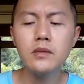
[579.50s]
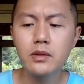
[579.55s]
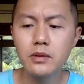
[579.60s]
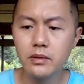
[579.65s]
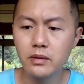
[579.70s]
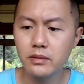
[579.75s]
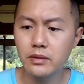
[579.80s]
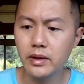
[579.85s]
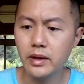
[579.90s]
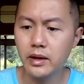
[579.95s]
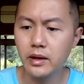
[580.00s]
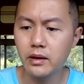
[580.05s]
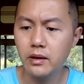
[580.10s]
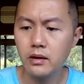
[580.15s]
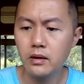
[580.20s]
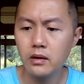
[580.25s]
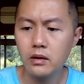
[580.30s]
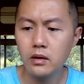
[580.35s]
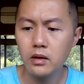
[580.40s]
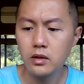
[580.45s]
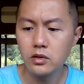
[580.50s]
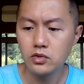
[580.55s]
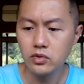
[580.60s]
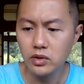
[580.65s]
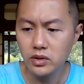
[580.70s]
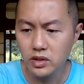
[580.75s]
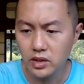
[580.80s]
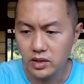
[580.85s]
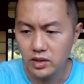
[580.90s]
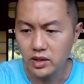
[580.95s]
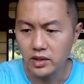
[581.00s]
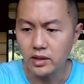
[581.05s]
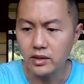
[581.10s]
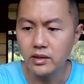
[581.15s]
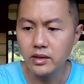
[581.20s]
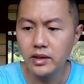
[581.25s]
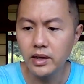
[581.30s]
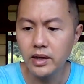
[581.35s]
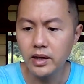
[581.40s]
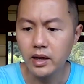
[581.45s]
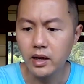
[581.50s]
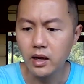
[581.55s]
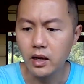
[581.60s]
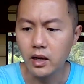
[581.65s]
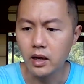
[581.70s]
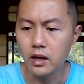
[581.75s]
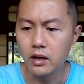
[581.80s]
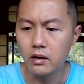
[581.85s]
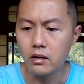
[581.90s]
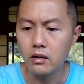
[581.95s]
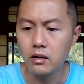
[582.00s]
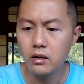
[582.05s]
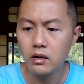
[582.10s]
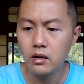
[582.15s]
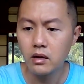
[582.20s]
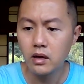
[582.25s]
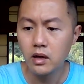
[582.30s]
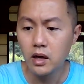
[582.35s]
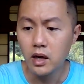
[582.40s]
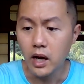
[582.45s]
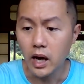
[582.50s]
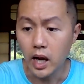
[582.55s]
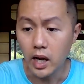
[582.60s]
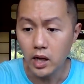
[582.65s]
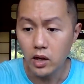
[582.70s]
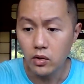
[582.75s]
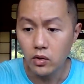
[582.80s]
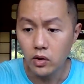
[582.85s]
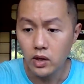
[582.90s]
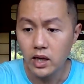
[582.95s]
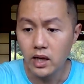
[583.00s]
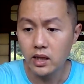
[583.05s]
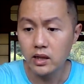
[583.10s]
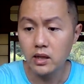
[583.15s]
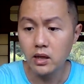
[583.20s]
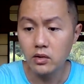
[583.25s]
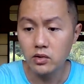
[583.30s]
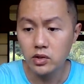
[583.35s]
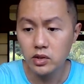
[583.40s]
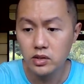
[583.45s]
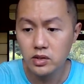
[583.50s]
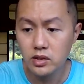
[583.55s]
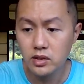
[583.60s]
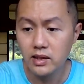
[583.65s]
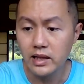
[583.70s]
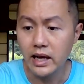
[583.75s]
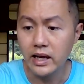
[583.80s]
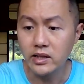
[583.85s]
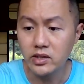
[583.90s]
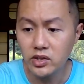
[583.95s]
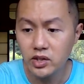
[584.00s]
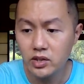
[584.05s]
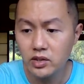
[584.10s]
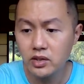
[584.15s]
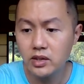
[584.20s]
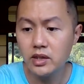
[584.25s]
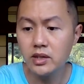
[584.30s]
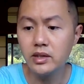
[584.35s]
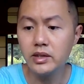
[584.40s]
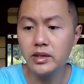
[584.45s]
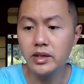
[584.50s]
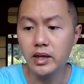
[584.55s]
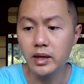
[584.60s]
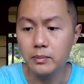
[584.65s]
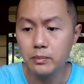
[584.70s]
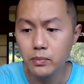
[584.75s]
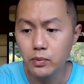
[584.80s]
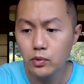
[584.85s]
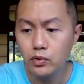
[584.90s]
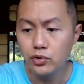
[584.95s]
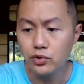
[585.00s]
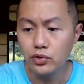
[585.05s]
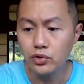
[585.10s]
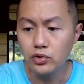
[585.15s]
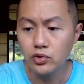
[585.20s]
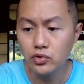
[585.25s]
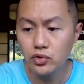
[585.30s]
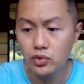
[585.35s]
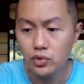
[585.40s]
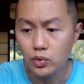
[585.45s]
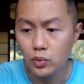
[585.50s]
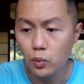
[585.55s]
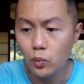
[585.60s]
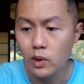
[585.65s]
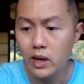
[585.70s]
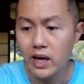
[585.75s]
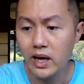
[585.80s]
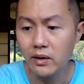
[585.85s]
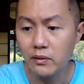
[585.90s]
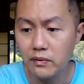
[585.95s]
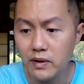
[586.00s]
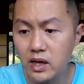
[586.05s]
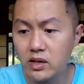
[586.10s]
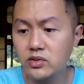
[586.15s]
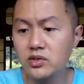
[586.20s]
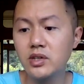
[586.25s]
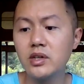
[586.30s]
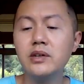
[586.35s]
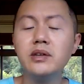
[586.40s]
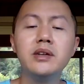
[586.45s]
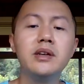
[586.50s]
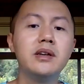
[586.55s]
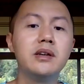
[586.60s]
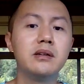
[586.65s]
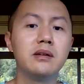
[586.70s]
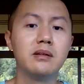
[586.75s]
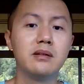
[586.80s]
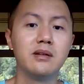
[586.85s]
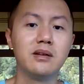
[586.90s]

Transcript: 对不对？所以这个停电啊，还有看到的是南京地铁不允许外放声音，